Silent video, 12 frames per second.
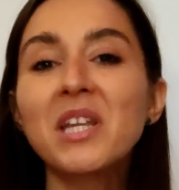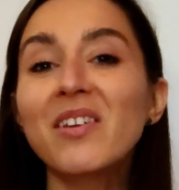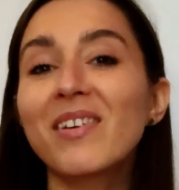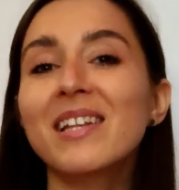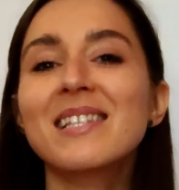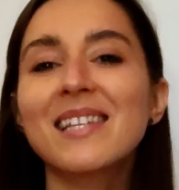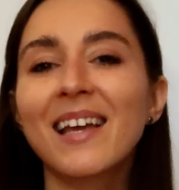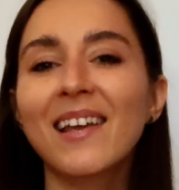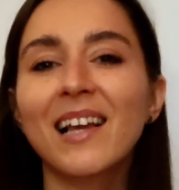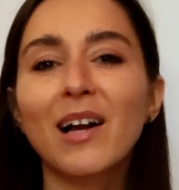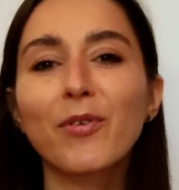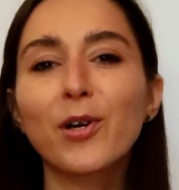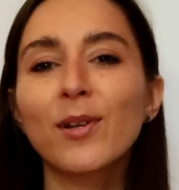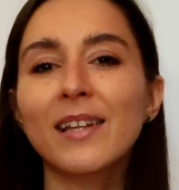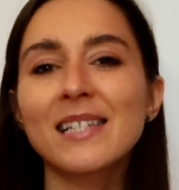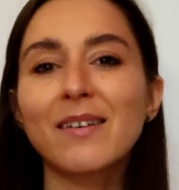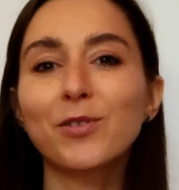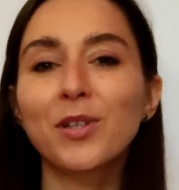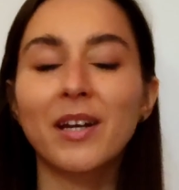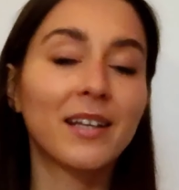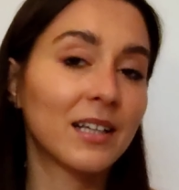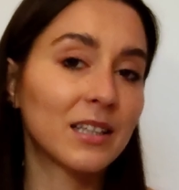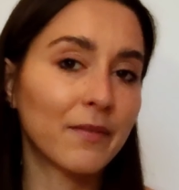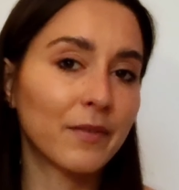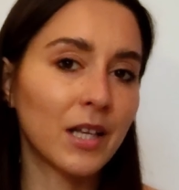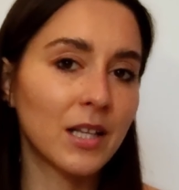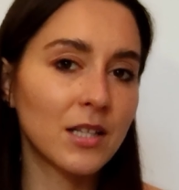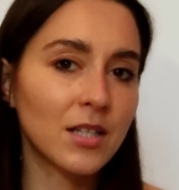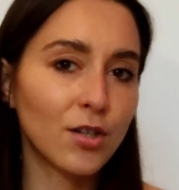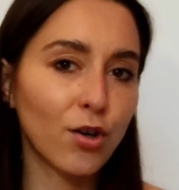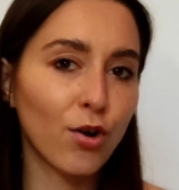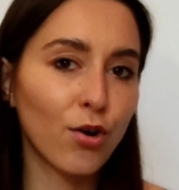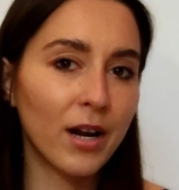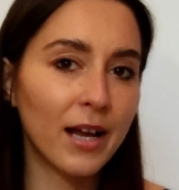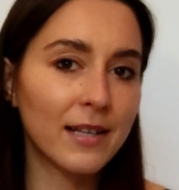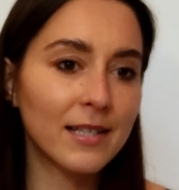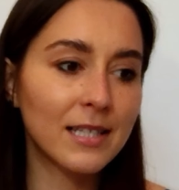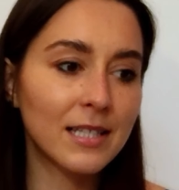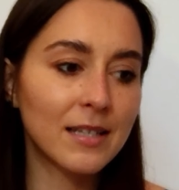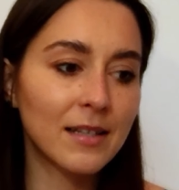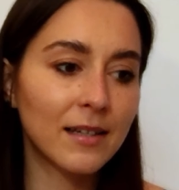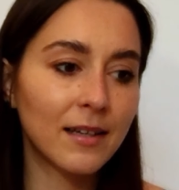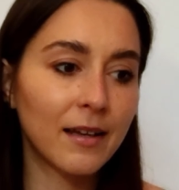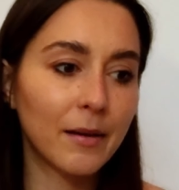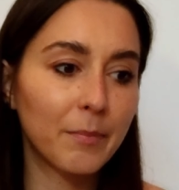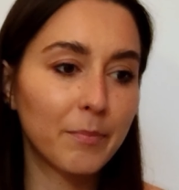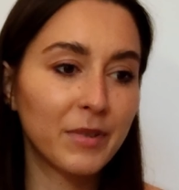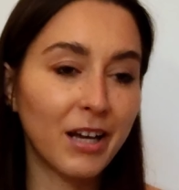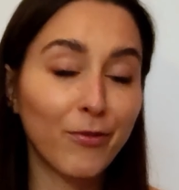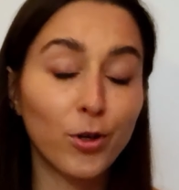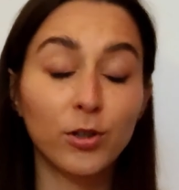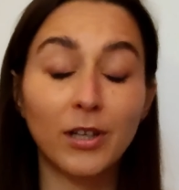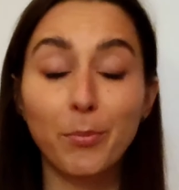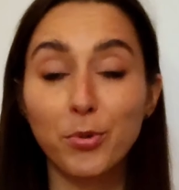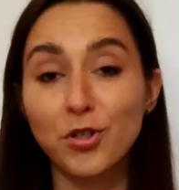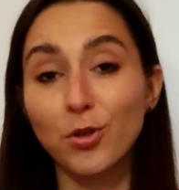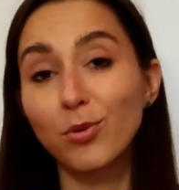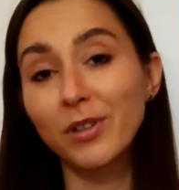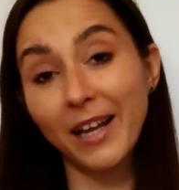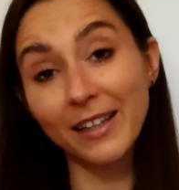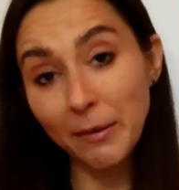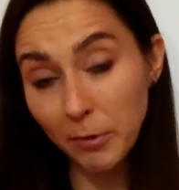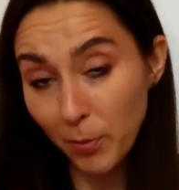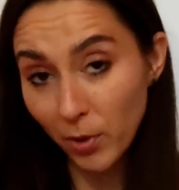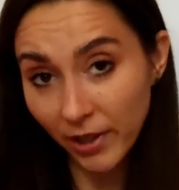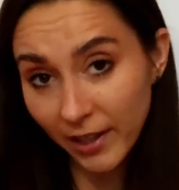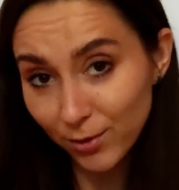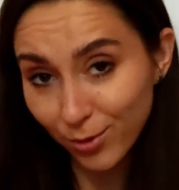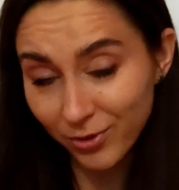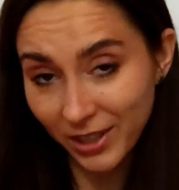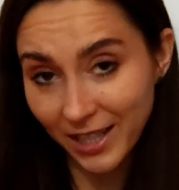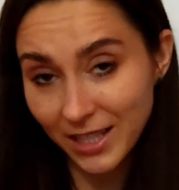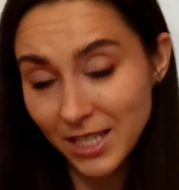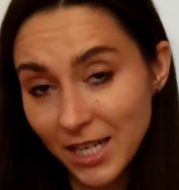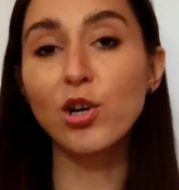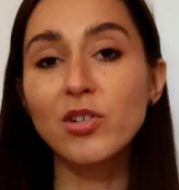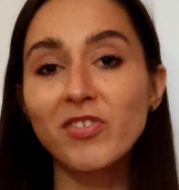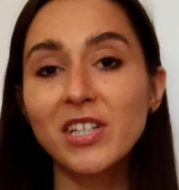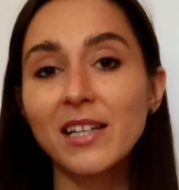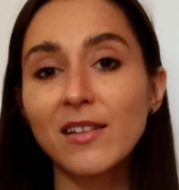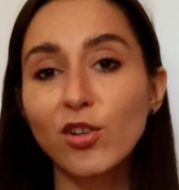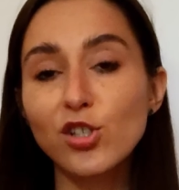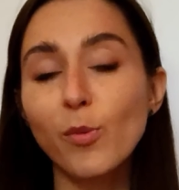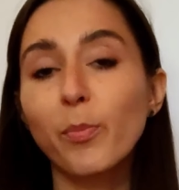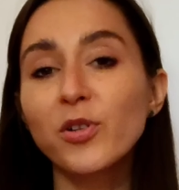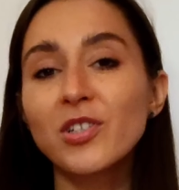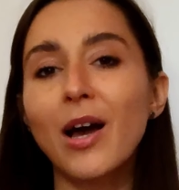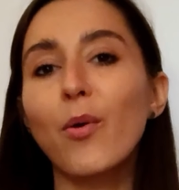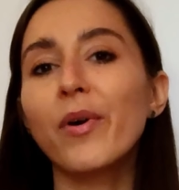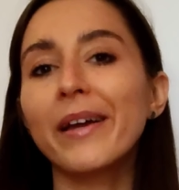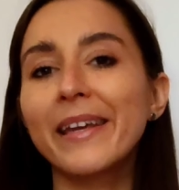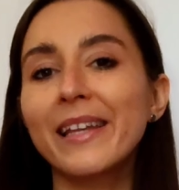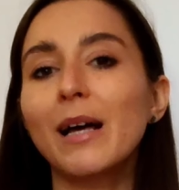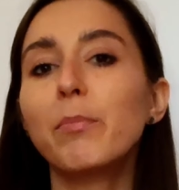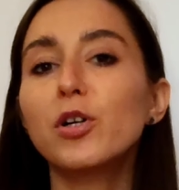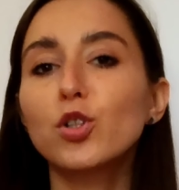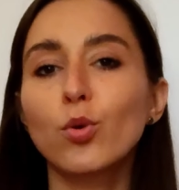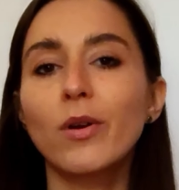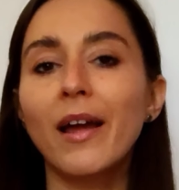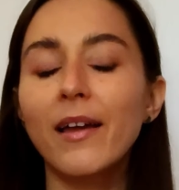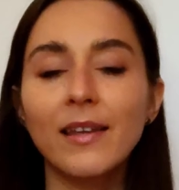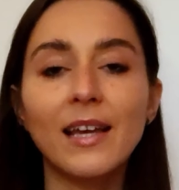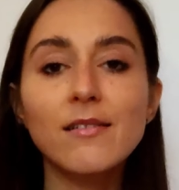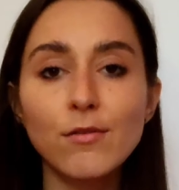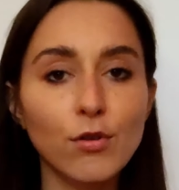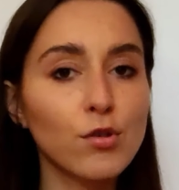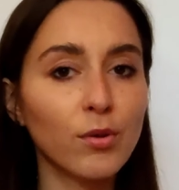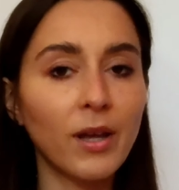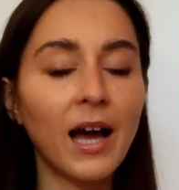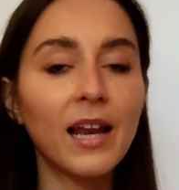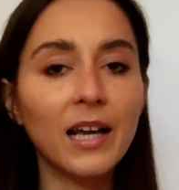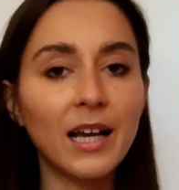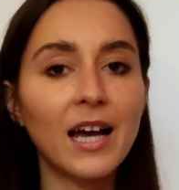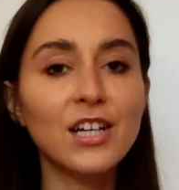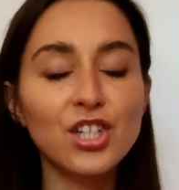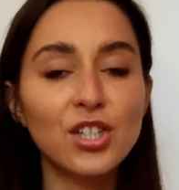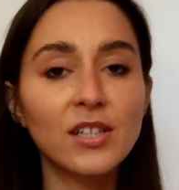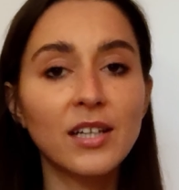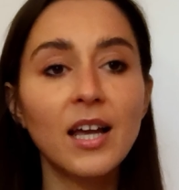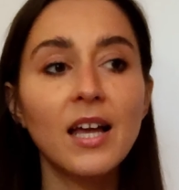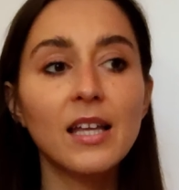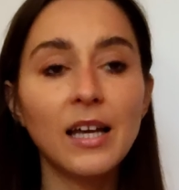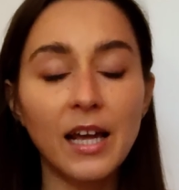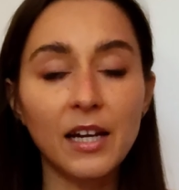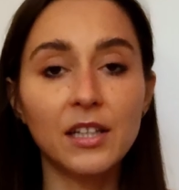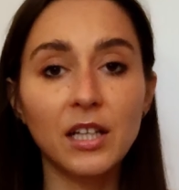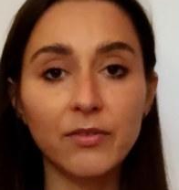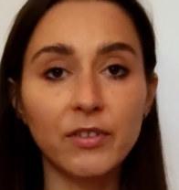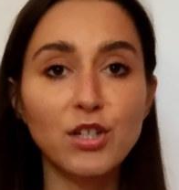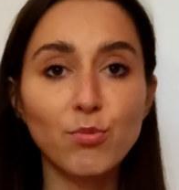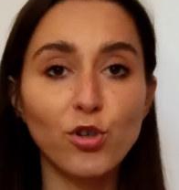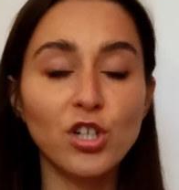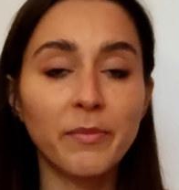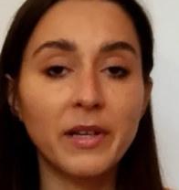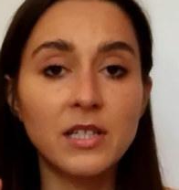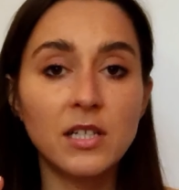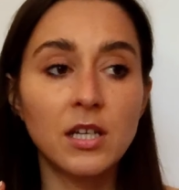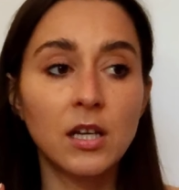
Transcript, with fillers: mniej więcej, jak wygląda zawód architekta wnętrz oraz e, jak wyglądają poszczególne etapy projektu wnętrz. Oczywiście to są podziały i etapy, które ja stosuję, ale każdy architekt wnętrz może mieć